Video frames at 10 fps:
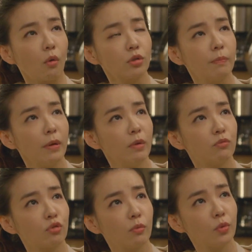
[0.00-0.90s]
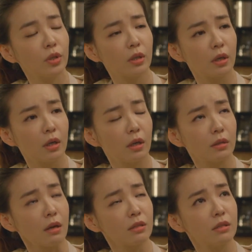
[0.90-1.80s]
아, 어젯밤에 물어보니까
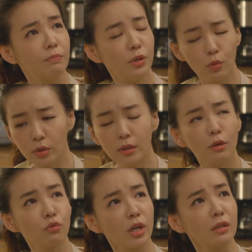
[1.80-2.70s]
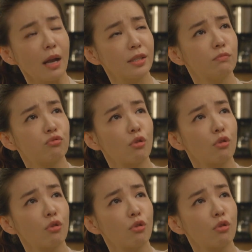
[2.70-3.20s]
당신이 피곤하다고 내일 다시